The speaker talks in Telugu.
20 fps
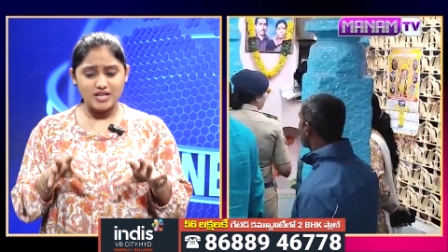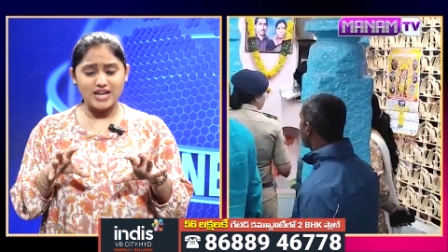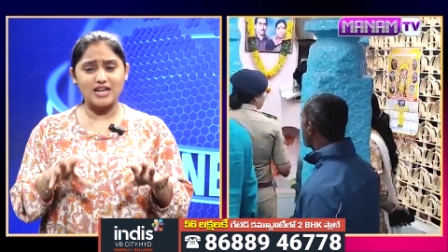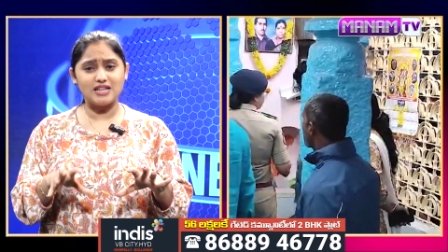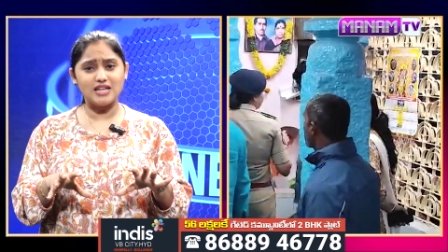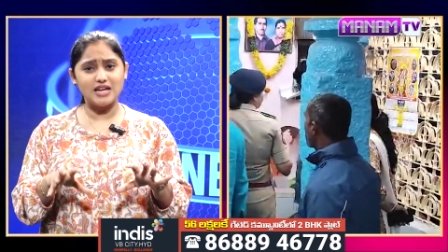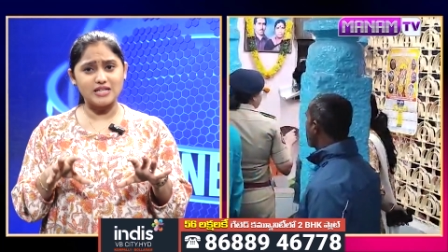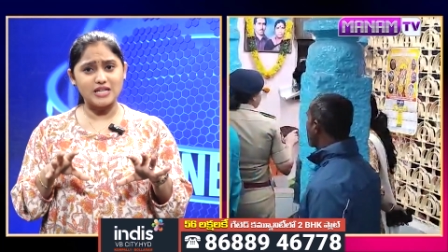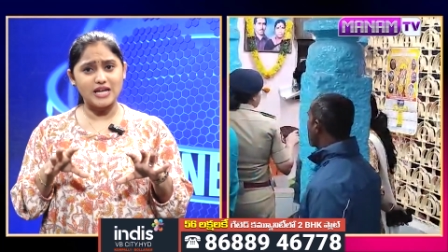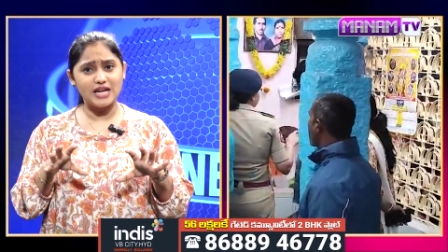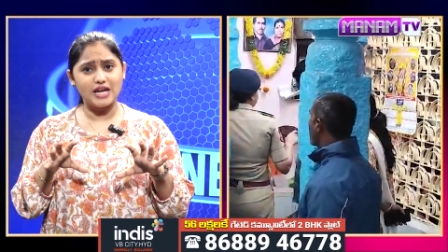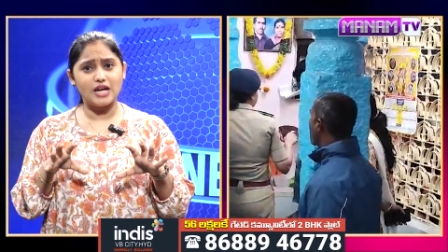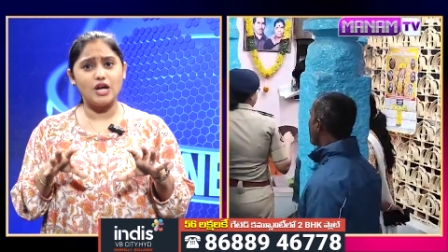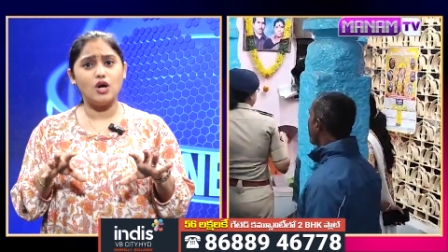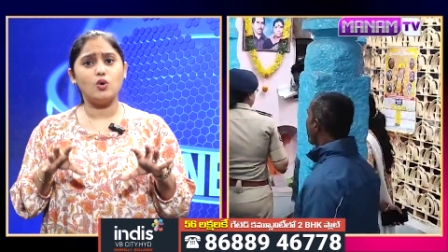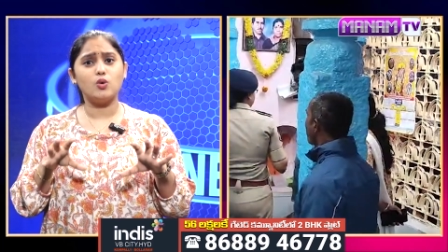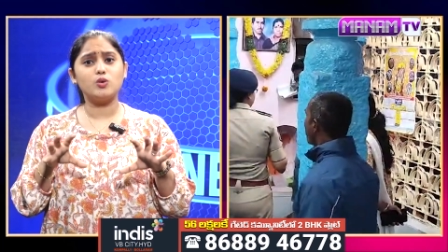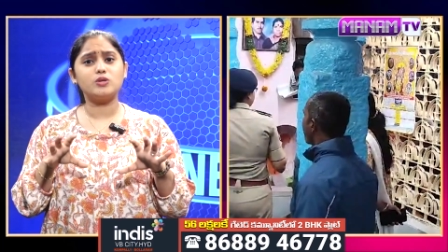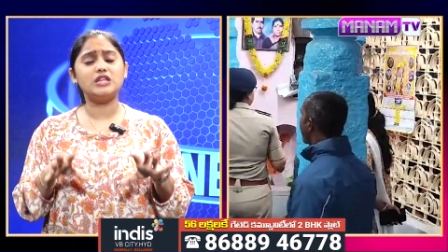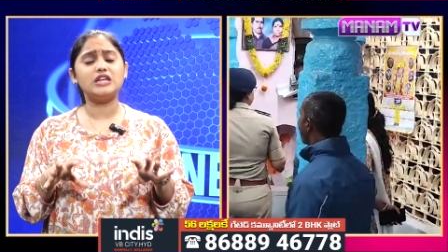ఏదైతే
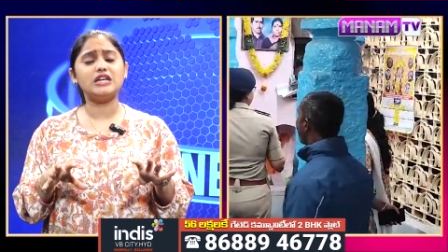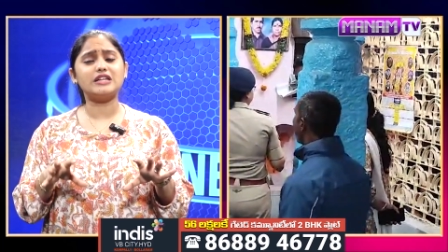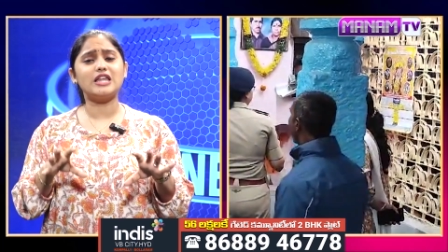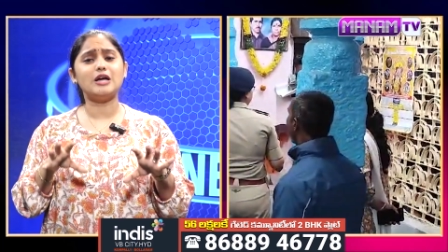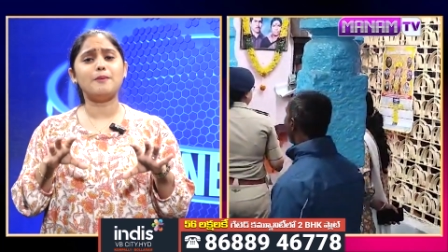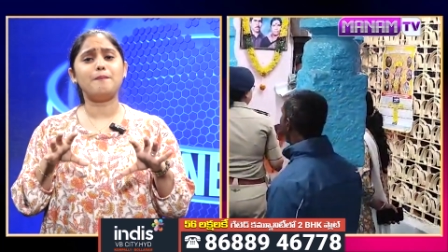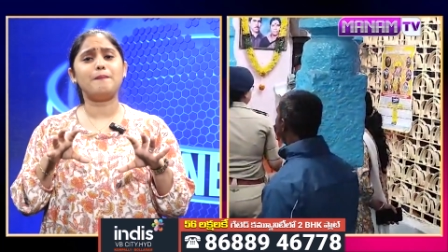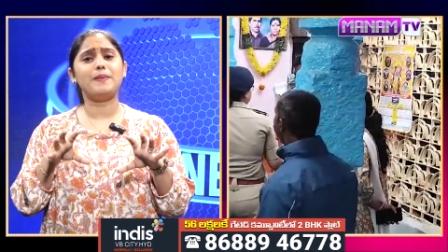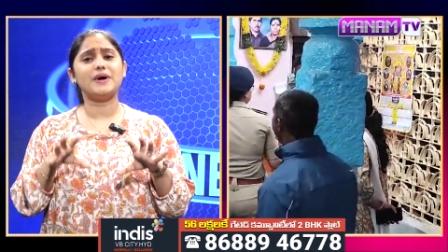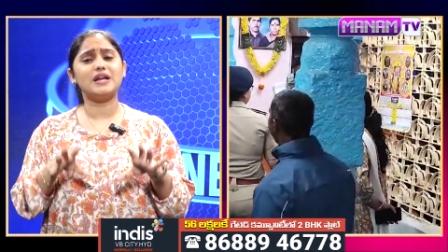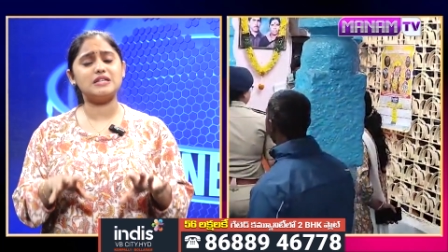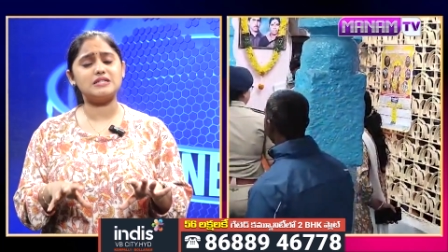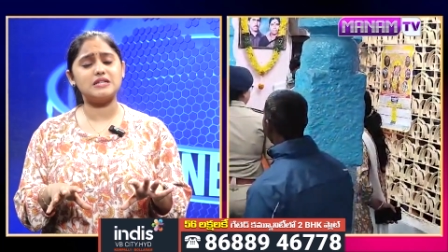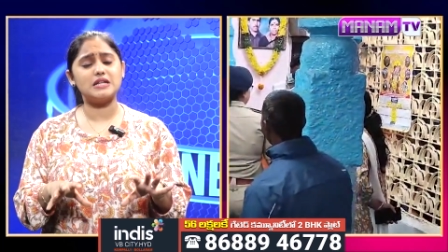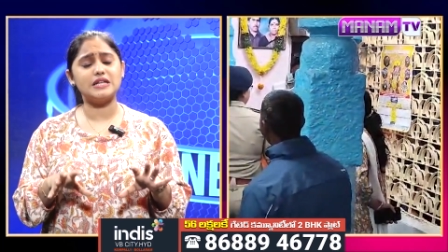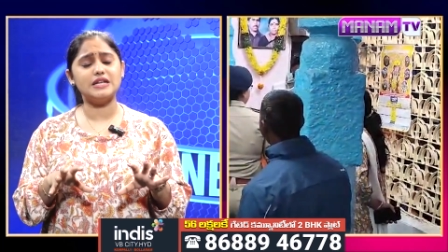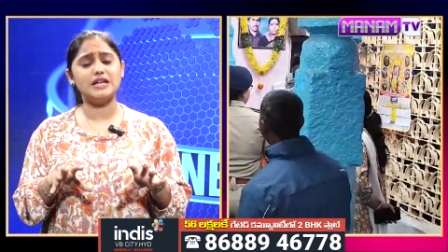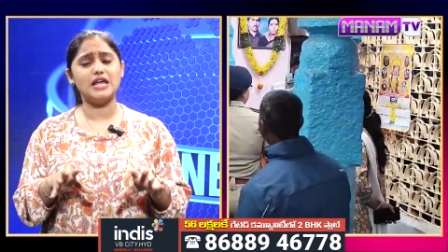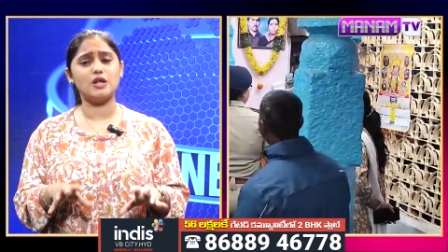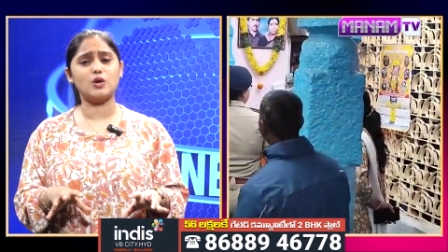ఉద్రిక్త
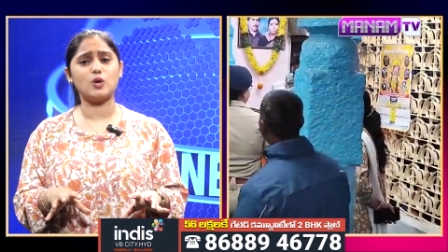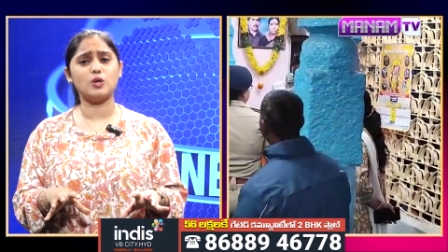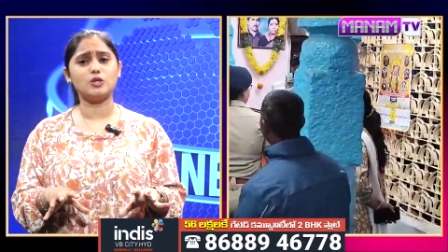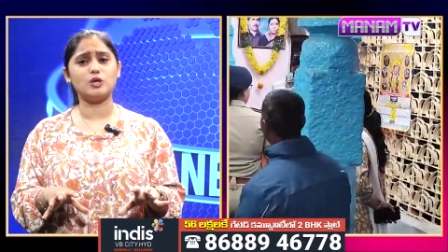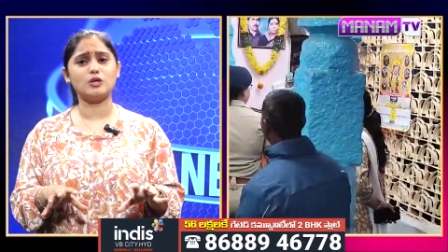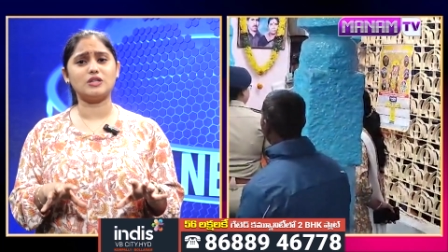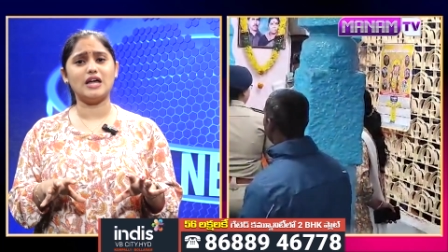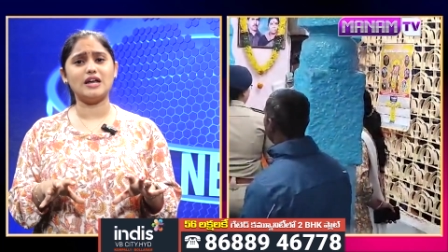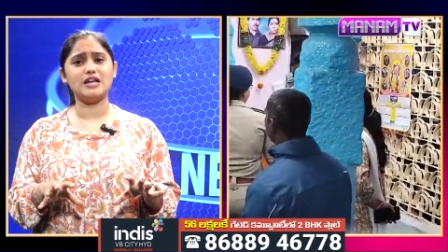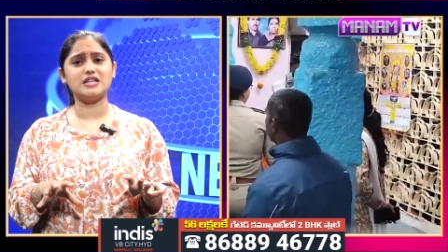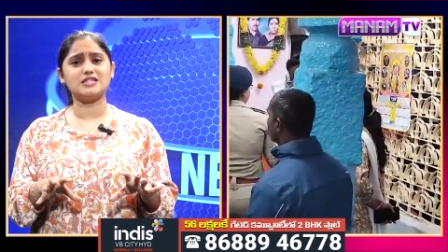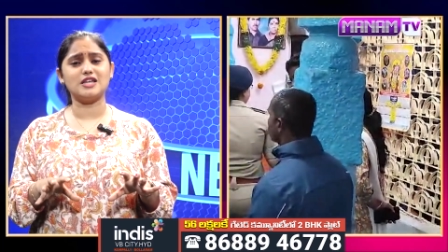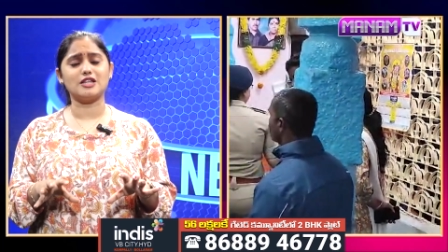పరిస్థితి నెలకొందో దాన్ని